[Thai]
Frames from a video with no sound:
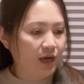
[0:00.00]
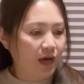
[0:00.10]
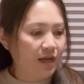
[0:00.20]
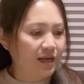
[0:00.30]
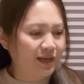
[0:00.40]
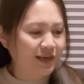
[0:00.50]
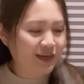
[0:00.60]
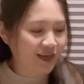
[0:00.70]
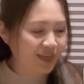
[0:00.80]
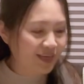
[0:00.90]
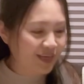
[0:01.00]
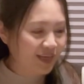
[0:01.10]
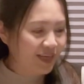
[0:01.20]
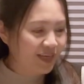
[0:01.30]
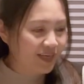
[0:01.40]
อันนี้
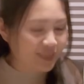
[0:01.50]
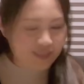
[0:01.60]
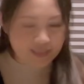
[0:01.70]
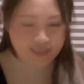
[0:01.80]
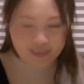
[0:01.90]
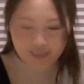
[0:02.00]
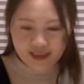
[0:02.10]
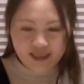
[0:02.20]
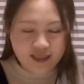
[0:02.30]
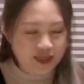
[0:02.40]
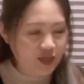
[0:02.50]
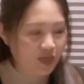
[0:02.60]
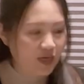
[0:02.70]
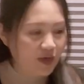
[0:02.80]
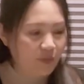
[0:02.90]
คือ
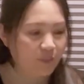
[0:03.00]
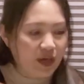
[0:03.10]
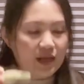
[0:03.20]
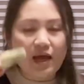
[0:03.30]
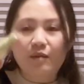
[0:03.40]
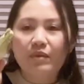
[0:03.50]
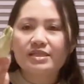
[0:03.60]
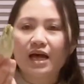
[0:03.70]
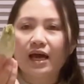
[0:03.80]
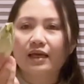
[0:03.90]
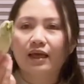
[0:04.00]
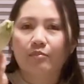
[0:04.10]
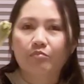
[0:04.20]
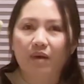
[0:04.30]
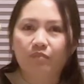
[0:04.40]
แม่แม่ทรายเก็บ
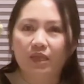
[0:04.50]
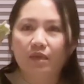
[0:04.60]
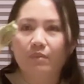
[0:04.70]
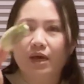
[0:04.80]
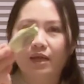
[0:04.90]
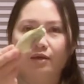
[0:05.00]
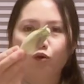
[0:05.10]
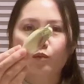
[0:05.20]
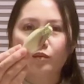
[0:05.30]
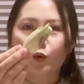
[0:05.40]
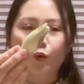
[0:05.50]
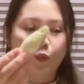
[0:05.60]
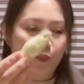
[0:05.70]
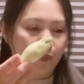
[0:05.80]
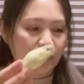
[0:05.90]
แบบนี้มานะคะตุมตู
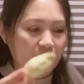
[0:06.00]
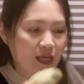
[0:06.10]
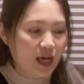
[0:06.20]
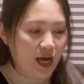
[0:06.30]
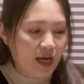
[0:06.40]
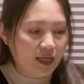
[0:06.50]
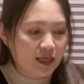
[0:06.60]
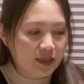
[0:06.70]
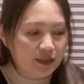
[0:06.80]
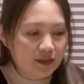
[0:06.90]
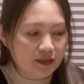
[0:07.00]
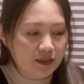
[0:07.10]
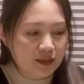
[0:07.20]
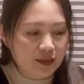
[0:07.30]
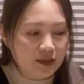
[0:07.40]
มอันนี้คือ
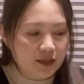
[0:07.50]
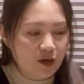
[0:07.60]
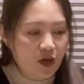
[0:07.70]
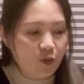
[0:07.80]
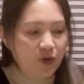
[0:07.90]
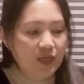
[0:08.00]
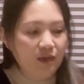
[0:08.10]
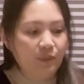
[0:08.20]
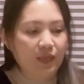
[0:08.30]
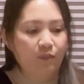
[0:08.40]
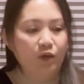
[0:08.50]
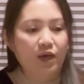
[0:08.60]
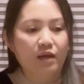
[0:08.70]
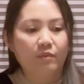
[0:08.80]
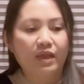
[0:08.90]
วันนี้ที่ไปเก็บด้วย
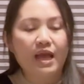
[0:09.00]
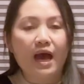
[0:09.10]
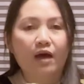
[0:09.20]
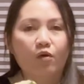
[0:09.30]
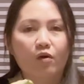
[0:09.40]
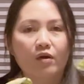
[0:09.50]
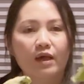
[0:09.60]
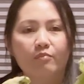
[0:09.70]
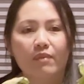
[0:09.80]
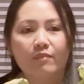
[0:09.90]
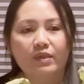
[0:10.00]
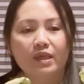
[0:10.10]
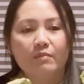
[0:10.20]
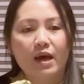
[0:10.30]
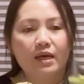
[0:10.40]
กันแม่ย่าเขาก็เก็บแบบ
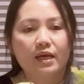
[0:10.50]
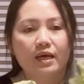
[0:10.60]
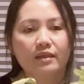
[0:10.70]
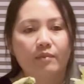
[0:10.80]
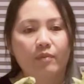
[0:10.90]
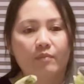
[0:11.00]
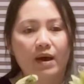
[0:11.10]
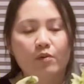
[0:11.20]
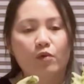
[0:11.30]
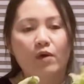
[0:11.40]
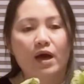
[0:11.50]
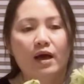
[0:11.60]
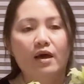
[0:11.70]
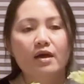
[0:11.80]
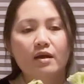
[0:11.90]
นี้มานะคะ แต่ป๊าป๊าบอกว่า
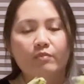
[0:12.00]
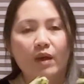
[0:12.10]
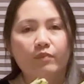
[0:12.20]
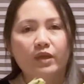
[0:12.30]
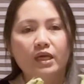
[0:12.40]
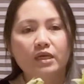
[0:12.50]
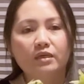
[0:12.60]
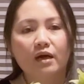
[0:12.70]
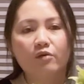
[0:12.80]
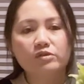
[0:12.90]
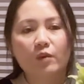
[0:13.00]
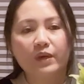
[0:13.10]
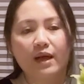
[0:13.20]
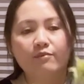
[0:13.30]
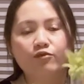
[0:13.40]
แบบนี้คือเขาจะไป
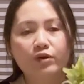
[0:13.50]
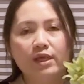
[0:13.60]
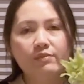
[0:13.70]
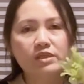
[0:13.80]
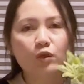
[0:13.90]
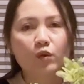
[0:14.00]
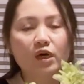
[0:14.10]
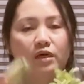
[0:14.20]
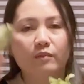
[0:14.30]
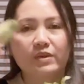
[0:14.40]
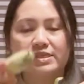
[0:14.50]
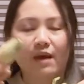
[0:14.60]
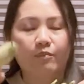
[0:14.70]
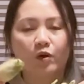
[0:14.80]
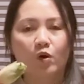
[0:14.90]
ทำฟุกิมิโซะก็คือไปสั
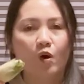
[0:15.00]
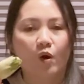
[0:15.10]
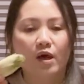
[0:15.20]
บแล้วก็